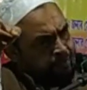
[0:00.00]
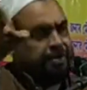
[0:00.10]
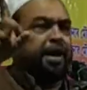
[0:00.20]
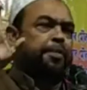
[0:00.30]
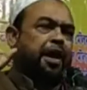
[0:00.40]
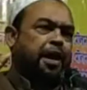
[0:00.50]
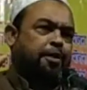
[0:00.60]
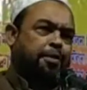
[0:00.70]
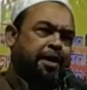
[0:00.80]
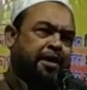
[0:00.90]
মেরে ফেলা
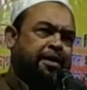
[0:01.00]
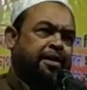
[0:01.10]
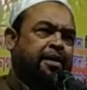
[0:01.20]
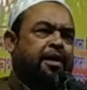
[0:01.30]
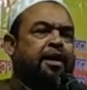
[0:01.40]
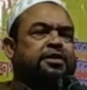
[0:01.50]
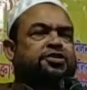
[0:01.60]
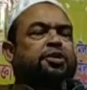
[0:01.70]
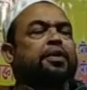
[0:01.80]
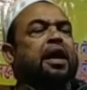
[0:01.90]
হবে
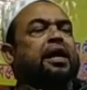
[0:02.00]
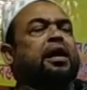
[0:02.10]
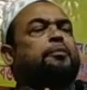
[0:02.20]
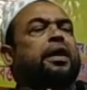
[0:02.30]
জিব্রাইল